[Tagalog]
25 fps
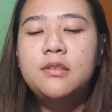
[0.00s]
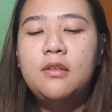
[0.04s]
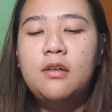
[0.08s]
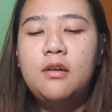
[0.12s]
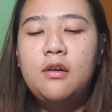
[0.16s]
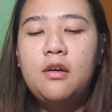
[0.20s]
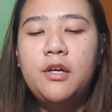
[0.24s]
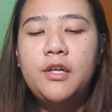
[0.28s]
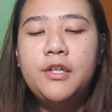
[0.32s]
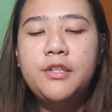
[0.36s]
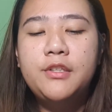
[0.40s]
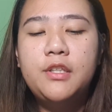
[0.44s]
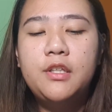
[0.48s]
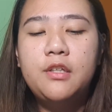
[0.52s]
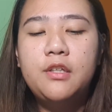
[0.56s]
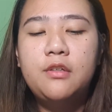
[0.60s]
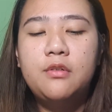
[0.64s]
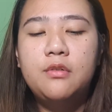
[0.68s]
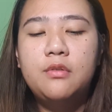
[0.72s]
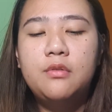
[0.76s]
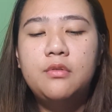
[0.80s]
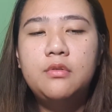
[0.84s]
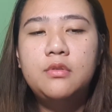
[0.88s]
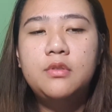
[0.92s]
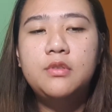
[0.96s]
Maarte
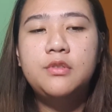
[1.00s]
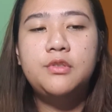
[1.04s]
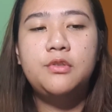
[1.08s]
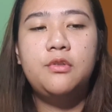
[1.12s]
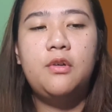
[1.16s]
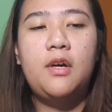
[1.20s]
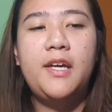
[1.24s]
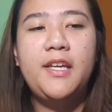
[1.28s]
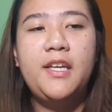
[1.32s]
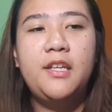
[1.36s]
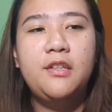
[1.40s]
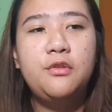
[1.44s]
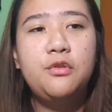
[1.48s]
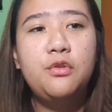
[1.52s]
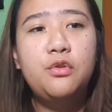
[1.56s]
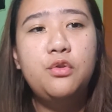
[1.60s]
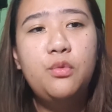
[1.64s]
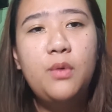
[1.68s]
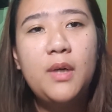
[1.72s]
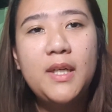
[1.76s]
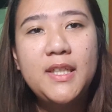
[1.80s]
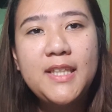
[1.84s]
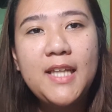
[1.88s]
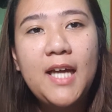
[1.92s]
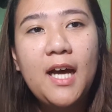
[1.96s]
ko. So, ayan.
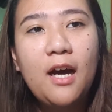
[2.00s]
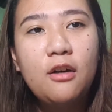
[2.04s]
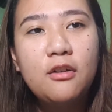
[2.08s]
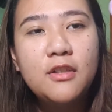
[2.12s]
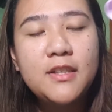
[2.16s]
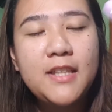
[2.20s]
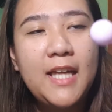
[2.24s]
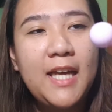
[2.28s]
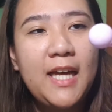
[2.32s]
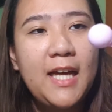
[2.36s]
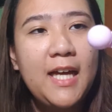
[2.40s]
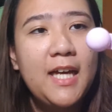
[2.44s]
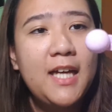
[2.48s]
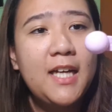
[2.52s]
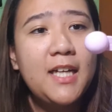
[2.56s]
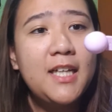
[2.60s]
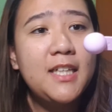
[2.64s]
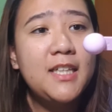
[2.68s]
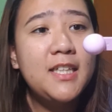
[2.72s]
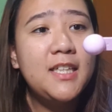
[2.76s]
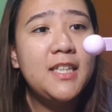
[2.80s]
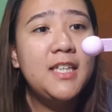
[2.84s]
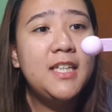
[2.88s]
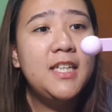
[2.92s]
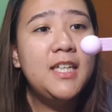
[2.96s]
Kukuha na ako ng
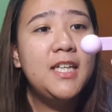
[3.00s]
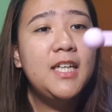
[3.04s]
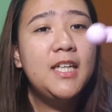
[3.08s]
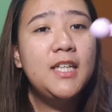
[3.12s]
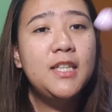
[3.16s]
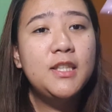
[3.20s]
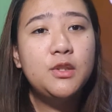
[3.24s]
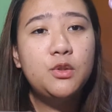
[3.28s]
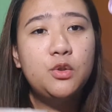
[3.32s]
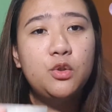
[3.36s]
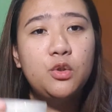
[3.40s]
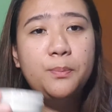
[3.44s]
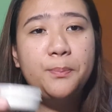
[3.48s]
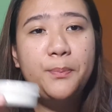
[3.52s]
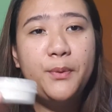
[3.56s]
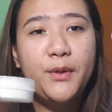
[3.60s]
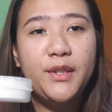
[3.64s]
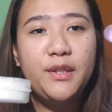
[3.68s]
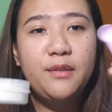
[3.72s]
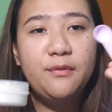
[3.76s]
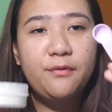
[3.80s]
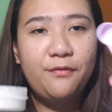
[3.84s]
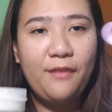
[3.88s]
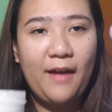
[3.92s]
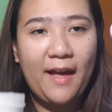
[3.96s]

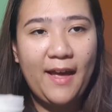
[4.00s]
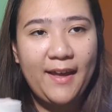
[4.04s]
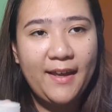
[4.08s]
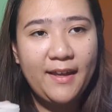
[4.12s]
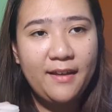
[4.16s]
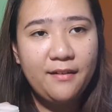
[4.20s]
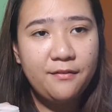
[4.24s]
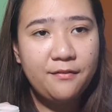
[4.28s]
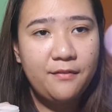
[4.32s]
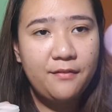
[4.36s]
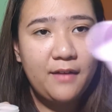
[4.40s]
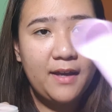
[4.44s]
2.5.